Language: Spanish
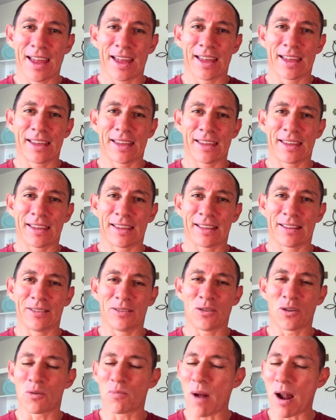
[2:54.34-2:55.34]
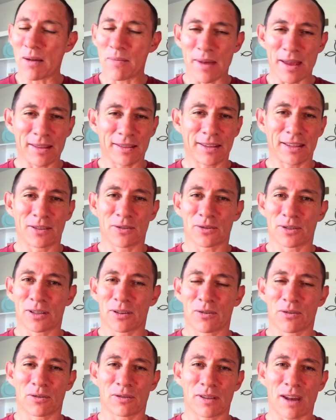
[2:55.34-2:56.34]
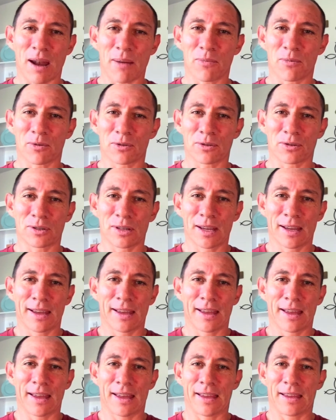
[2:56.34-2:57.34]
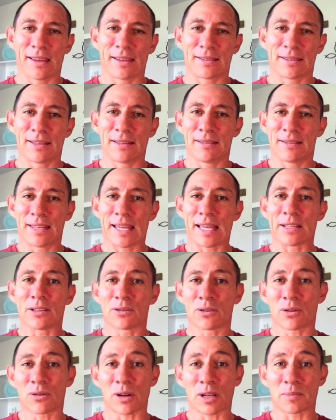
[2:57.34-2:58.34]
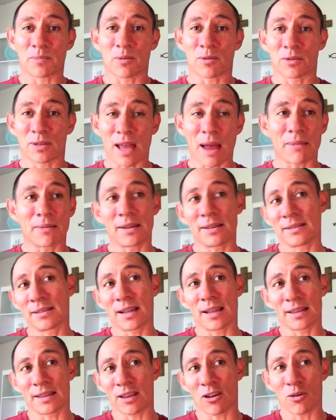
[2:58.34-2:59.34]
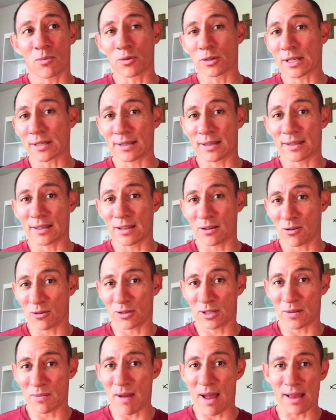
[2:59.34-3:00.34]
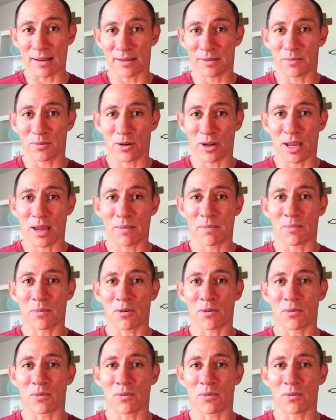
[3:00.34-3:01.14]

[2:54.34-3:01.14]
normalmente nos encontramos eh, sintiéndonos responsables de, cómo se sienten los demás, por ejemplo,